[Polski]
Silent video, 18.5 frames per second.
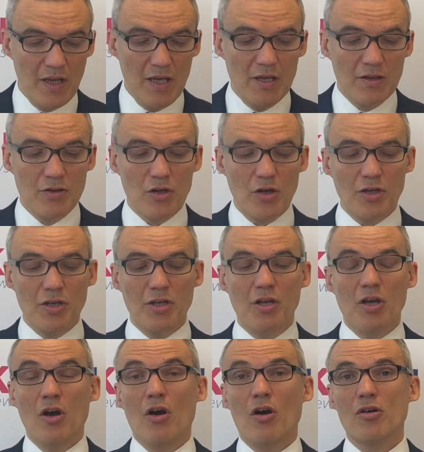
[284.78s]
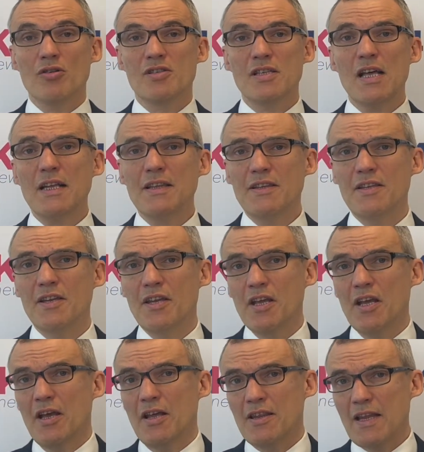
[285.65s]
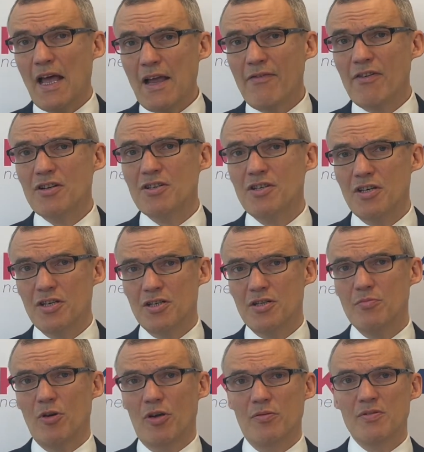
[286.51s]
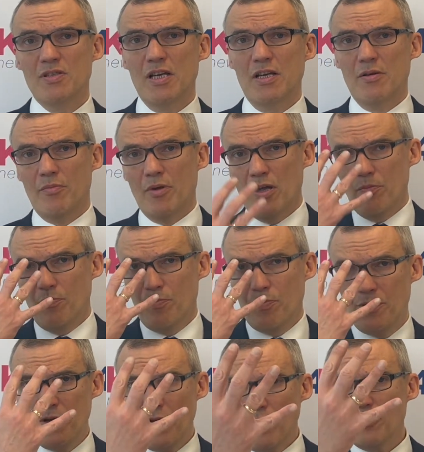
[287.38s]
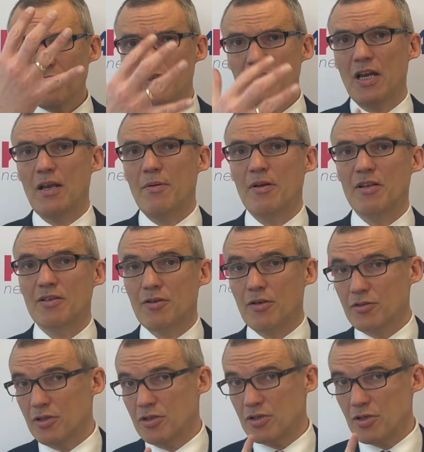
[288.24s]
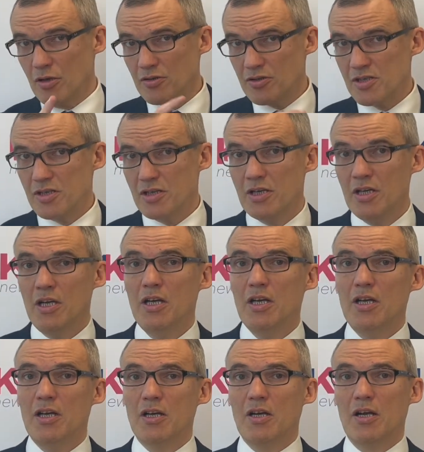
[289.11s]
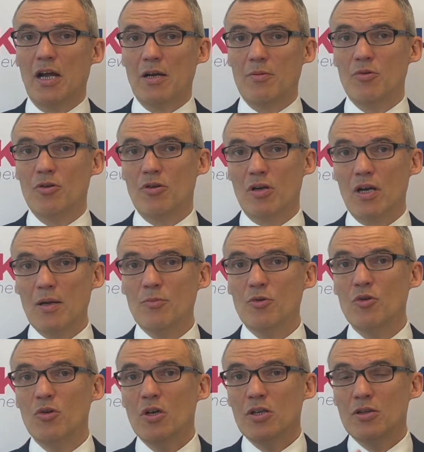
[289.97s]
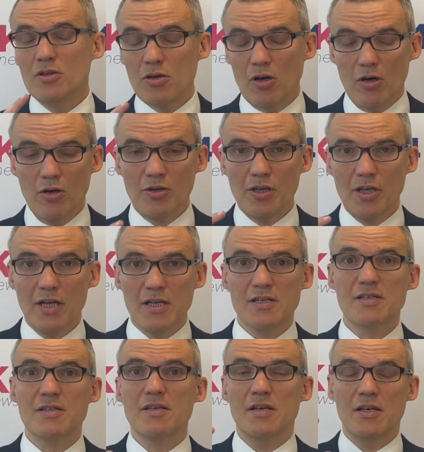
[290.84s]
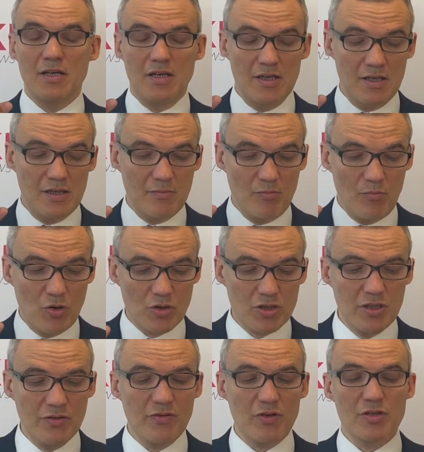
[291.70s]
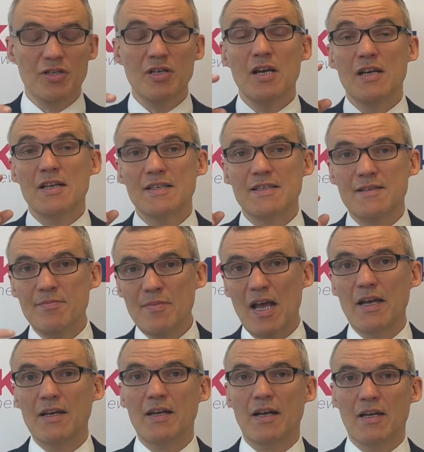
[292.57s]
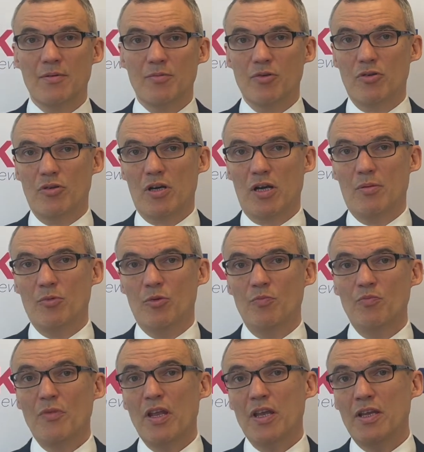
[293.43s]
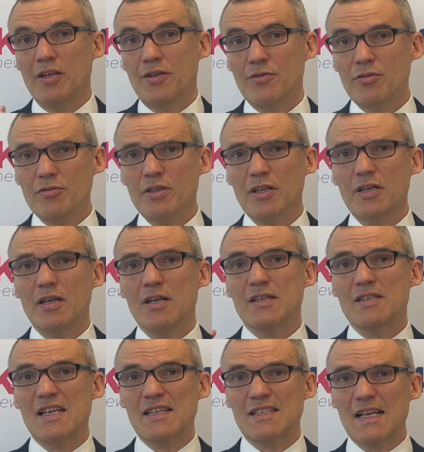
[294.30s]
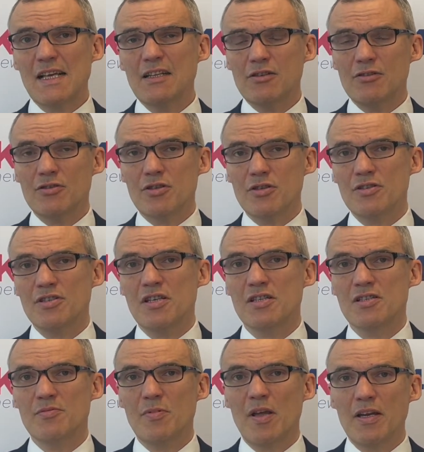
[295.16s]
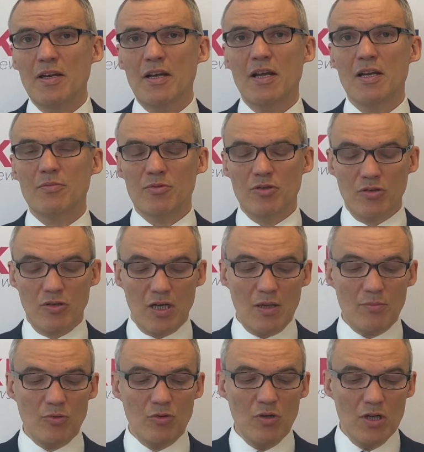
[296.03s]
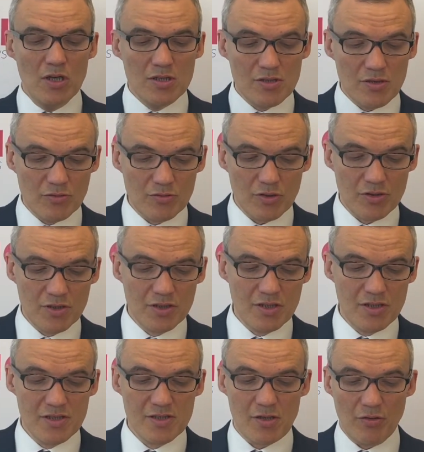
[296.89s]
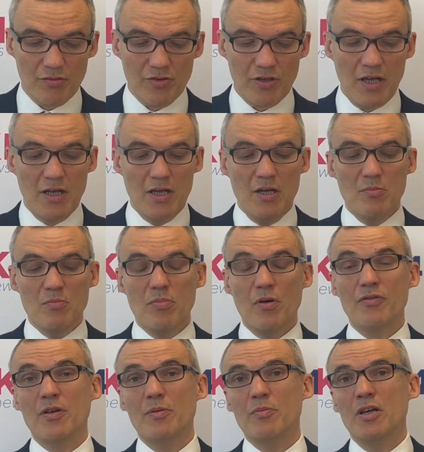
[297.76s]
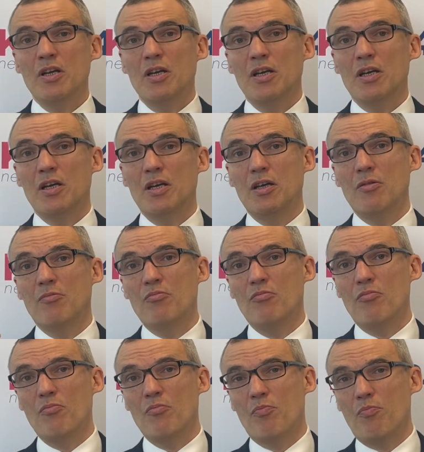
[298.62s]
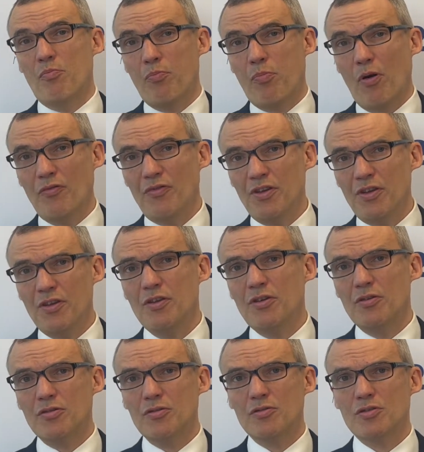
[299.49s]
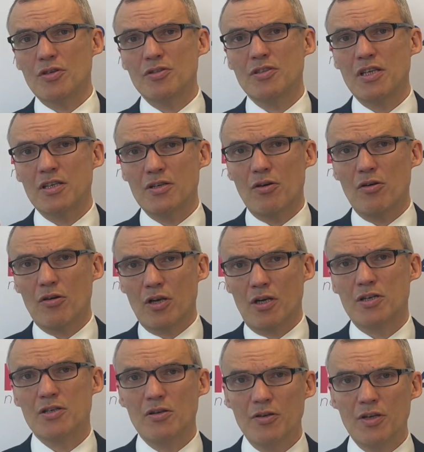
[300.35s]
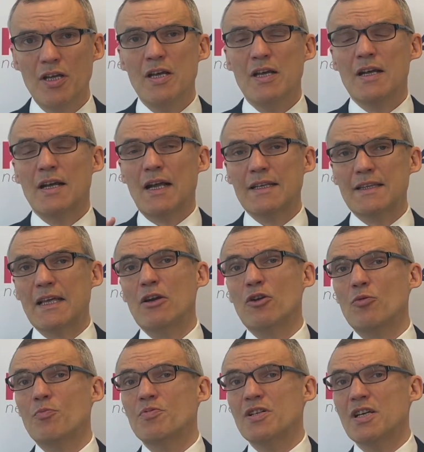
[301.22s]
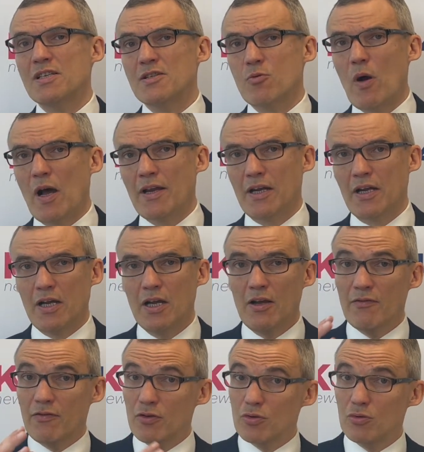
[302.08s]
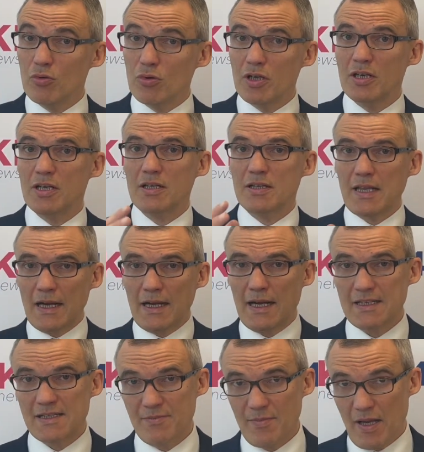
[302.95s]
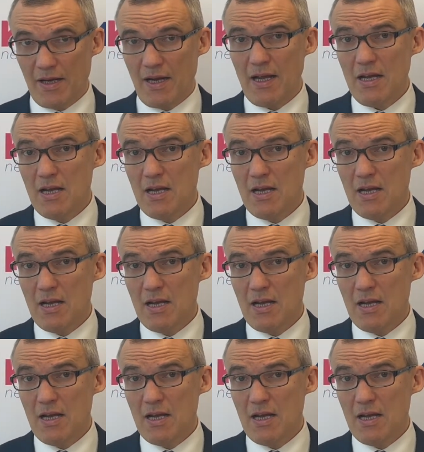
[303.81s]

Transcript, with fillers: No i ostatni, najważniejszy moim zdaniem, piąty element dotyczący e, harmonogramu to jest e, możliwość zmiany harmonogramu. I tutaj zasady dotyczące zmiany harmonogramu są dosyć istotne, bowiem ym, powinno zostać określony katalog przesłanek, w których taka zmiana